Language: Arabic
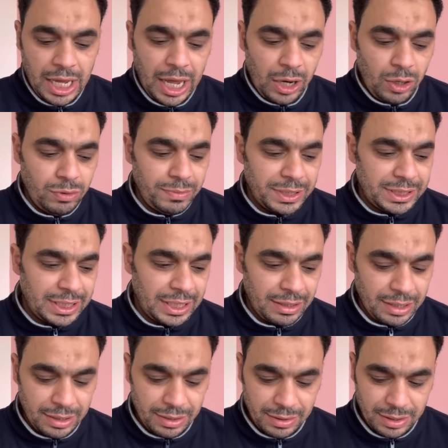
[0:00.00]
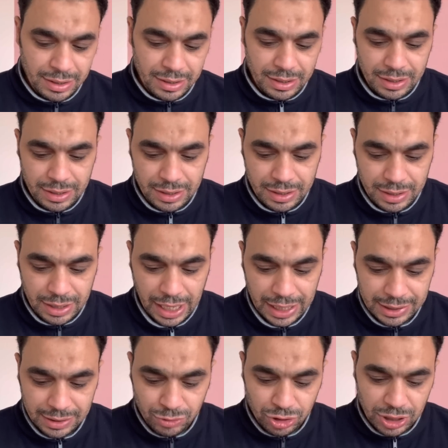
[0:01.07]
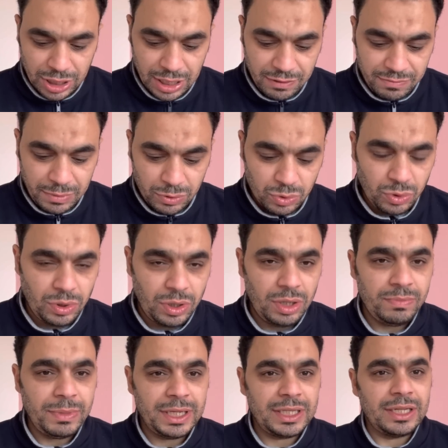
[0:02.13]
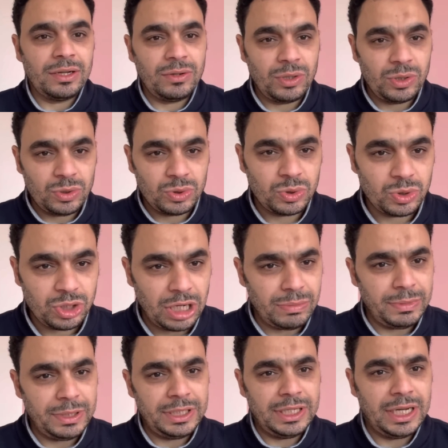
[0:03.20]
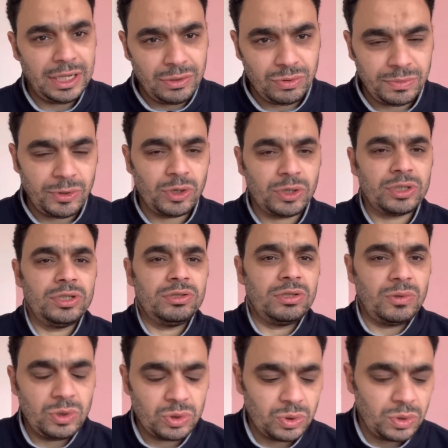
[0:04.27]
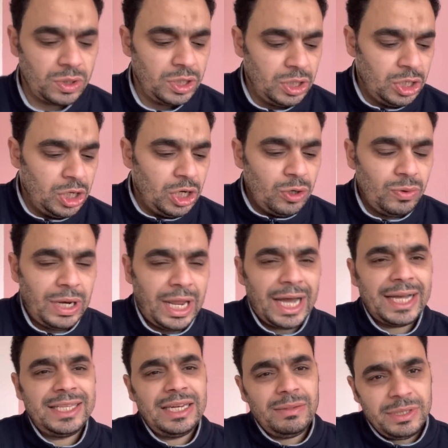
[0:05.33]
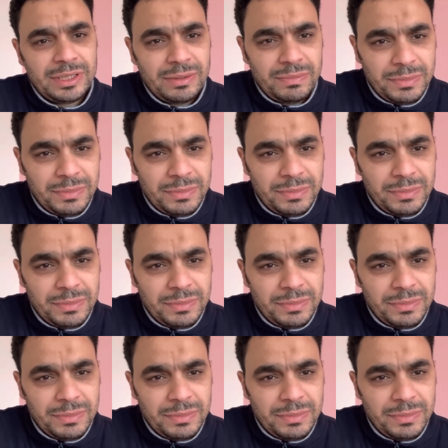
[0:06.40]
قال لهم بس انا آه، آه، آه، عندي مشكله في موضوع ما يتداوله السوشيال ميديا ومواقع التواصل والحاجات اللي بيتم